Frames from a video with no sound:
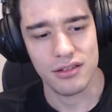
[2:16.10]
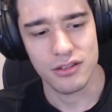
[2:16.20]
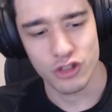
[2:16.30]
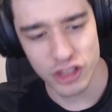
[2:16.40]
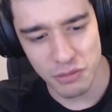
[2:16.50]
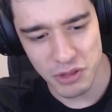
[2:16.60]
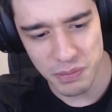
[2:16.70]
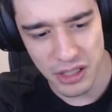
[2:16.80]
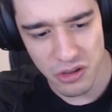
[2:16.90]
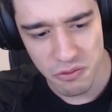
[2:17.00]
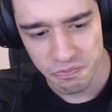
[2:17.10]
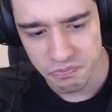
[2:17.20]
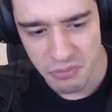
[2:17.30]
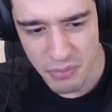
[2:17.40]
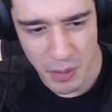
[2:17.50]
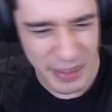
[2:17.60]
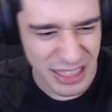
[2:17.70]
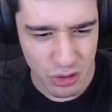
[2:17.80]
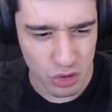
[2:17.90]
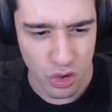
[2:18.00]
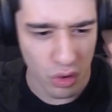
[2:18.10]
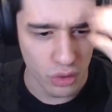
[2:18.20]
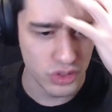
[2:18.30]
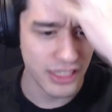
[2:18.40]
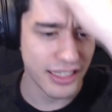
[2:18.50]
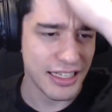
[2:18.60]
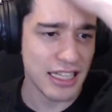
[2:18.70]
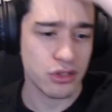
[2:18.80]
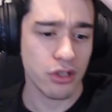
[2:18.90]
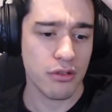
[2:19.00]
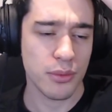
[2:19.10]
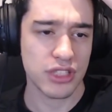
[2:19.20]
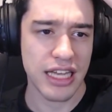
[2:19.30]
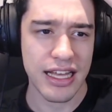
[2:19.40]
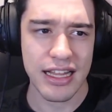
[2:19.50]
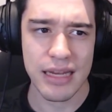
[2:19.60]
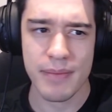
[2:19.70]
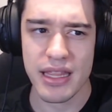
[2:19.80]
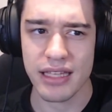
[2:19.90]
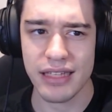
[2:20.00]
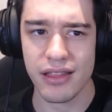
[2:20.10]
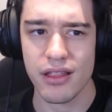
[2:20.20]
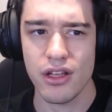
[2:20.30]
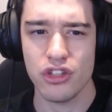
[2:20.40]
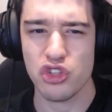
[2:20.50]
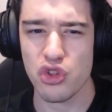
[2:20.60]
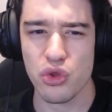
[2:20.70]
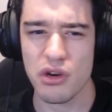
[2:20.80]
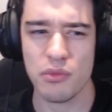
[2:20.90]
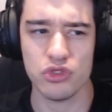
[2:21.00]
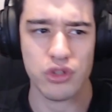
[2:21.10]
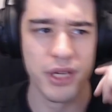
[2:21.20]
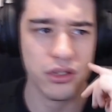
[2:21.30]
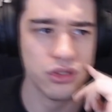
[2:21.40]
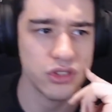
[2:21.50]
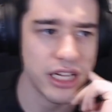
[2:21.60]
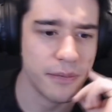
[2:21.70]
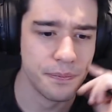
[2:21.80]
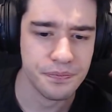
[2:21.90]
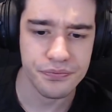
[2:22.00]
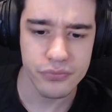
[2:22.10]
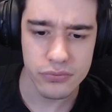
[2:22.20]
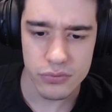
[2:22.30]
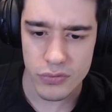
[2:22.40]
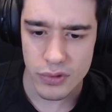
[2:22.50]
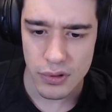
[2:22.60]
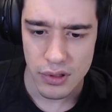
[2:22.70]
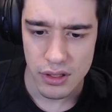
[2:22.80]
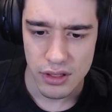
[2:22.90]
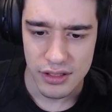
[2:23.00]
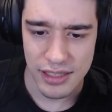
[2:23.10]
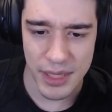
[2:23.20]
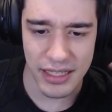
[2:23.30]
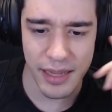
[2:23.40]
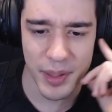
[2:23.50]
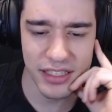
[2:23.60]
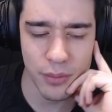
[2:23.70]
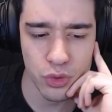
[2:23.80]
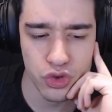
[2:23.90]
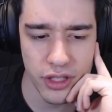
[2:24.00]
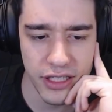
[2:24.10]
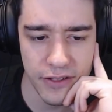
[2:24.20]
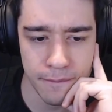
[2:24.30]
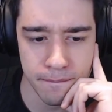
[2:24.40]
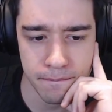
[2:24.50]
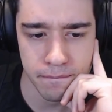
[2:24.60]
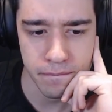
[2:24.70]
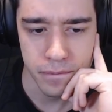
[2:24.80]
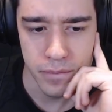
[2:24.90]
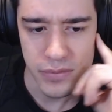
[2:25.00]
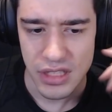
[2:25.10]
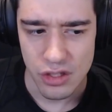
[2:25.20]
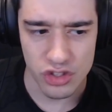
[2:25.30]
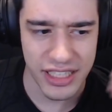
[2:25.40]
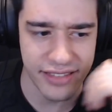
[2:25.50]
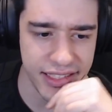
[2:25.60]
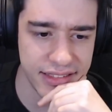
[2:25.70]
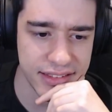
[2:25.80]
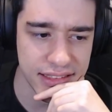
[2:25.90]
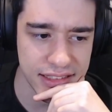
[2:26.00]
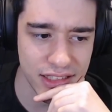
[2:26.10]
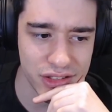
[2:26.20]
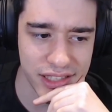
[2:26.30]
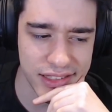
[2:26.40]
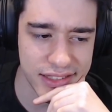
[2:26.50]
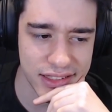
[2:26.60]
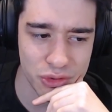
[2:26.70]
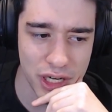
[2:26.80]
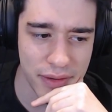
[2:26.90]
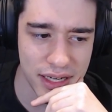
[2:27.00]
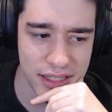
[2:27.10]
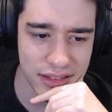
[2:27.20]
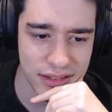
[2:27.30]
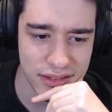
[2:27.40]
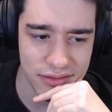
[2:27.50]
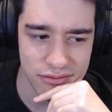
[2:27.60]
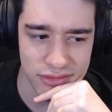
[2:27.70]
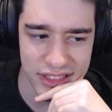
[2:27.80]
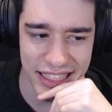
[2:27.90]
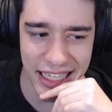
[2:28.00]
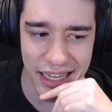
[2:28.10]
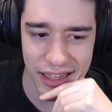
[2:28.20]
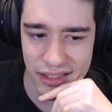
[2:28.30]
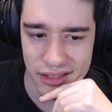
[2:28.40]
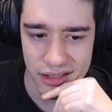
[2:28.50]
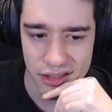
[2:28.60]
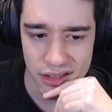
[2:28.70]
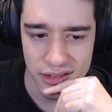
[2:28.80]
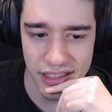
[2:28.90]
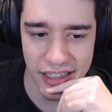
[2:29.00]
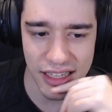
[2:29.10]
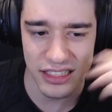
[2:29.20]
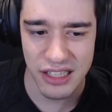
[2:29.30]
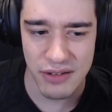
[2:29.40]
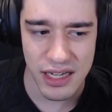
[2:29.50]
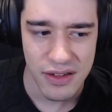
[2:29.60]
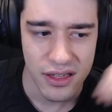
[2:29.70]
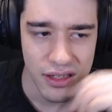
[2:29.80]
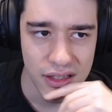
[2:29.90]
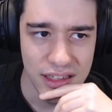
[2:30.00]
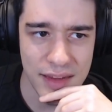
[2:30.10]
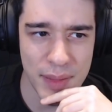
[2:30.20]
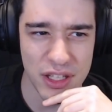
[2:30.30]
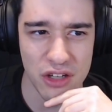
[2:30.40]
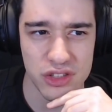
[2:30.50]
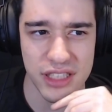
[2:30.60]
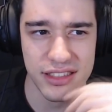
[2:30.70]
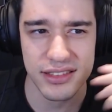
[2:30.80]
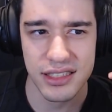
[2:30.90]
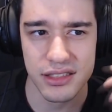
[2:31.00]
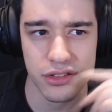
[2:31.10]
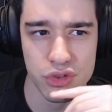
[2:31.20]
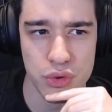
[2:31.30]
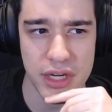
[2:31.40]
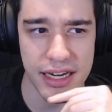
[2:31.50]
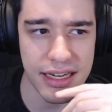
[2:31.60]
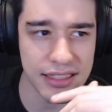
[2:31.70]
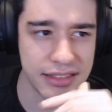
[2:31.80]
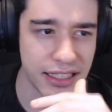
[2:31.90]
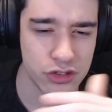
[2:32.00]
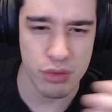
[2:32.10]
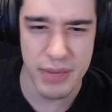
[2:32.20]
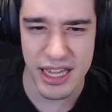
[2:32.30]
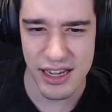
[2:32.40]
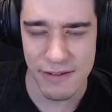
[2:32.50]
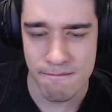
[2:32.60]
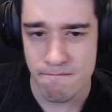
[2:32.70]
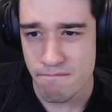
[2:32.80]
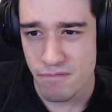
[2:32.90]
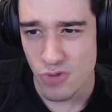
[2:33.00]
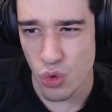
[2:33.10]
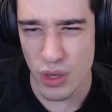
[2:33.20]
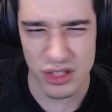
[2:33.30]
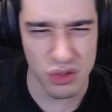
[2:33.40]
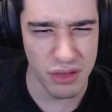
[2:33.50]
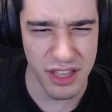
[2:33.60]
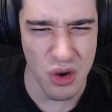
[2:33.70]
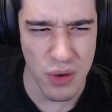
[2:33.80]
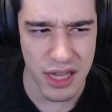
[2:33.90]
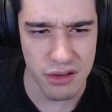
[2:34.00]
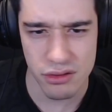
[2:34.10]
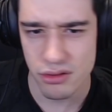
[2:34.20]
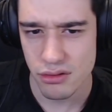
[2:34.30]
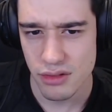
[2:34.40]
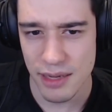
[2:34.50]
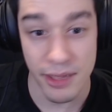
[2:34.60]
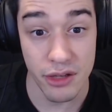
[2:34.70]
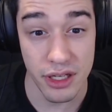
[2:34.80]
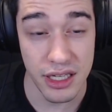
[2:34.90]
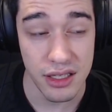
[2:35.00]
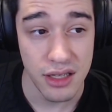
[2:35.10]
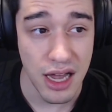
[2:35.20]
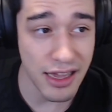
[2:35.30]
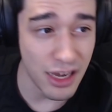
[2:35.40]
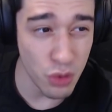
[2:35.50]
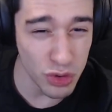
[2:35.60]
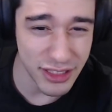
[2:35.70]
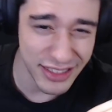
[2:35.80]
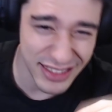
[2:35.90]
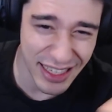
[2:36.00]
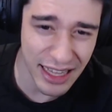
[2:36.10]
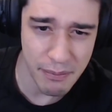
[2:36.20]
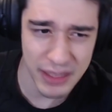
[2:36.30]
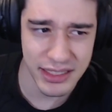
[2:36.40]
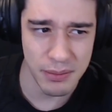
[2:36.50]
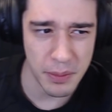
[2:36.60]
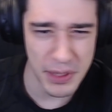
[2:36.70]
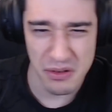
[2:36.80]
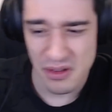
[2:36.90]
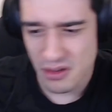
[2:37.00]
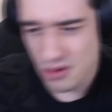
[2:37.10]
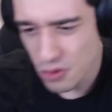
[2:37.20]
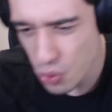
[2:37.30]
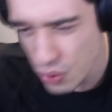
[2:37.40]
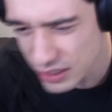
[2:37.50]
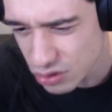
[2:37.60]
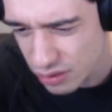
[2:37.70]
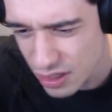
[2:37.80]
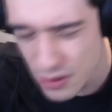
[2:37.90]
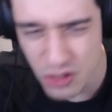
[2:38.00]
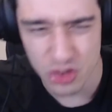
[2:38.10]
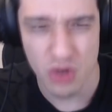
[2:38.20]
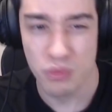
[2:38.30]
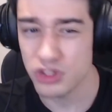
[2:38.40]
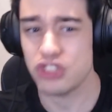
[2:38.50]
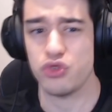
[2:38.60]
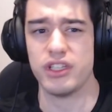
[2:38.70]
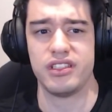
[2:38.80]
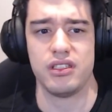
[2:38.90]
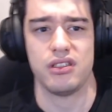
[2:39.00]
No sé si me explico. Pero pasa con todo, o sea, en general todo. Vivimos en la era de la inmediatez. Todo dura mucho menos, o sea. También hay que pensar mucho en los artistas. Antes los artistas duraban décadas, décadas. Ahora la mayoría de los artistas, su carrera se resume a 4 o 5 años, la mayoría. Hay algunos que sí se quedan más tiempo, pero 4 o 5 años con mucha suerte.